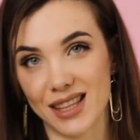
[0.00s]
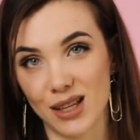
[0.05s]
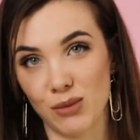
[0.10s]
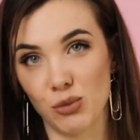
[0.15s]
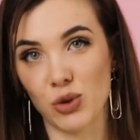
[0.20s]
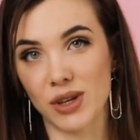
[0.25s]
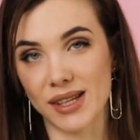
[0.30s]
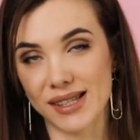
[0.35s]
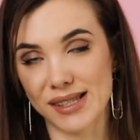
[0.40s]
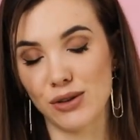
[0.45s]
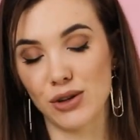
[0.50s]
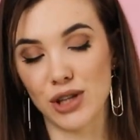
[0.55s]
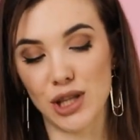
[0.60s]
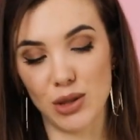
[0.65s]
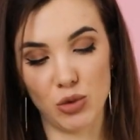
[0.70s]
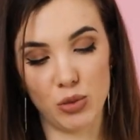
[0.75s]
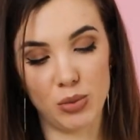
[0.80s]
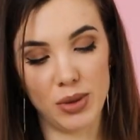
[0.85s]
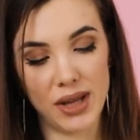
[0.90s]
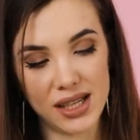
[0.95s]
к тому
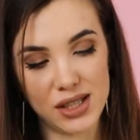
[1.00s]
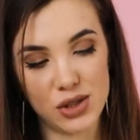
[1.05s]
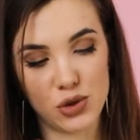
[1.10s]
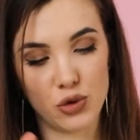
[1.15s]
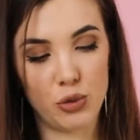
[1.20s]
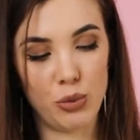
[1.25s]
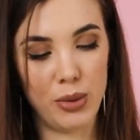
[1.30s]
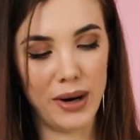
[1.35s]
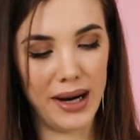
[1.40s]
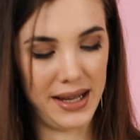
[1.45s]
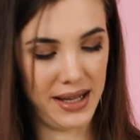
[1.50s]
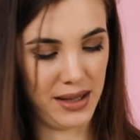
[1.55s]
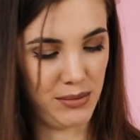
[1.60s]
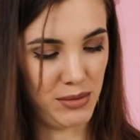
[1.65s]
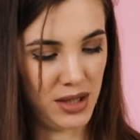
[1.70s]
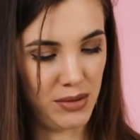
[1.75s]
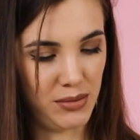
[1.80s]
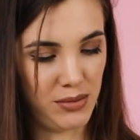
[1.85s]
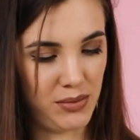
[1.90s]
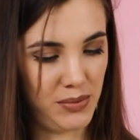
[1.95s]
кислотному платью в паре,
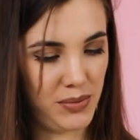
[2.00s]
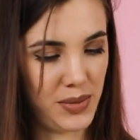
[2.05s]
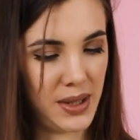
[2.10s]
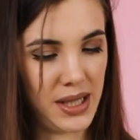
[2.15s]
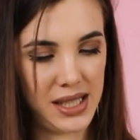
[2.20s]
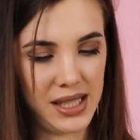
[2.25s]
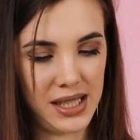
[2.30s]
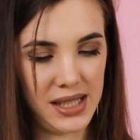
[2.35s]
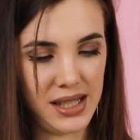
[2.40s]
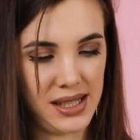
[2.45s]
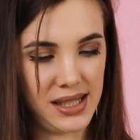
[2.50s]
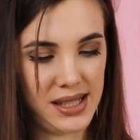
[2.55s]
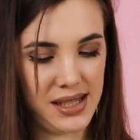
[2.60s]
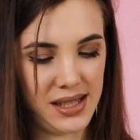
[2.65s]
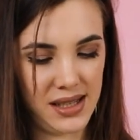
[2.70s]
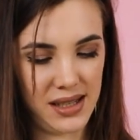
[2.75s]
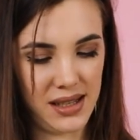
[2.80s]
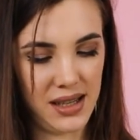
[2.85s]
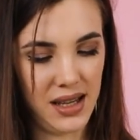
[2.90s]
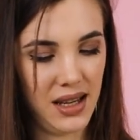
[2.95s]
мне хотелось
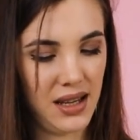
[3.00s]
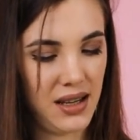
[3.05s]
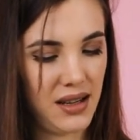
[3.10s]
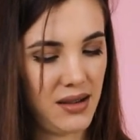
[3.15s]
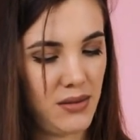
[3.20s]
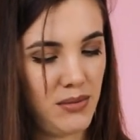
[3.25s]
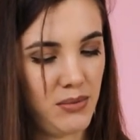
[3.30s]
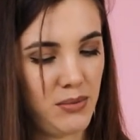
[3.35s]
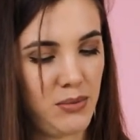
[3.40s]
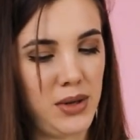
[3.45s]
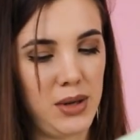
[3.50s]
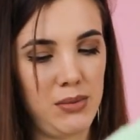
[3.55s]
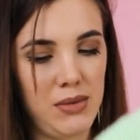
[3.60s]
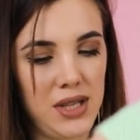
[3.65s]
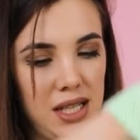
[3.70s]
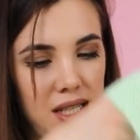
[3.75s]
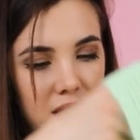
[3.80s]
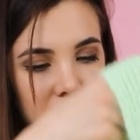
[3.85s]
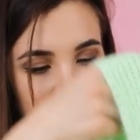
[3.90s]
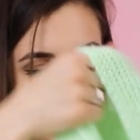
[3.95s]

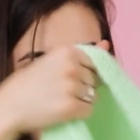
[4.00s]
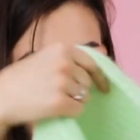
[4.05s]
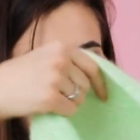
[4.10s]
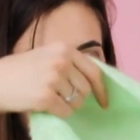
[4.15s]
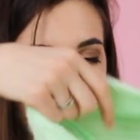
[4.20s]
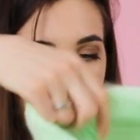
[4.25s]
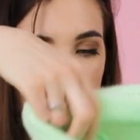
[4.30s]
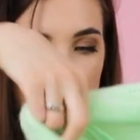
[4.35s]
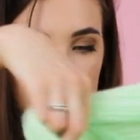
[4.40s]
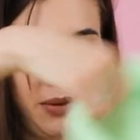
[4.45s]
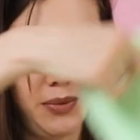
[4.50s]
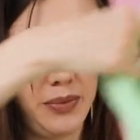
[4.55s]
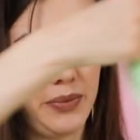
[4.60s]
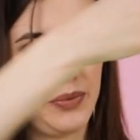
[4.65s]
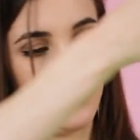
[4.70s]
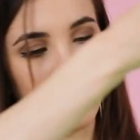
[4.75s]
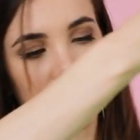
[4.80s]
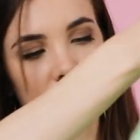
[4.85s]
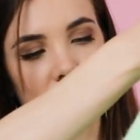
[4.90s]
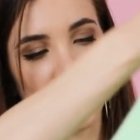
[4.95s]
примерить их в паре.
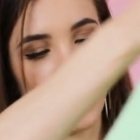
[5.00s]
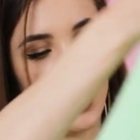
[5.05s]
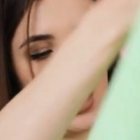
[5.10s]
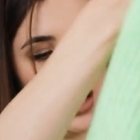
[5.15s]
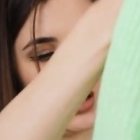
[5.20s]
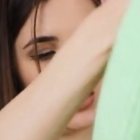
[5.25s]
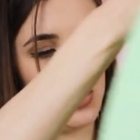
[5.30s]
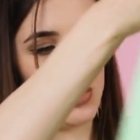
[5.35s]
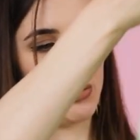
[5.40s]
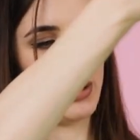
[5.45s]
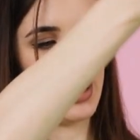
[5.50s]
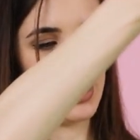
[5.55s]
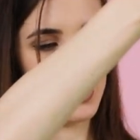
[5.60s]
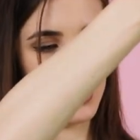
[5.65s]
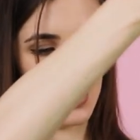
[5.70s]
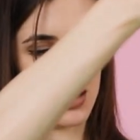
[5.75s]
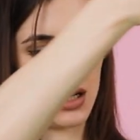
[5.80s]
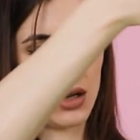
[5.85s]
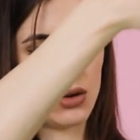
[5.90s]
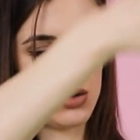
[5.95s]
Ну,
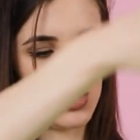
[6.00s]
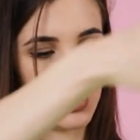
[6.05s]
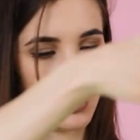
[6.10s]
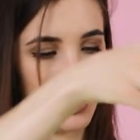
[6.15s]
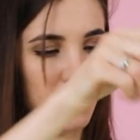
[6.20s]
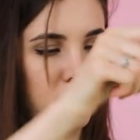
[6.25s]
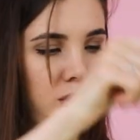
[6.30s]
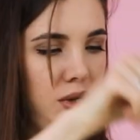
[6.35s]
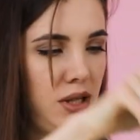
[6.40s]
платье короткое,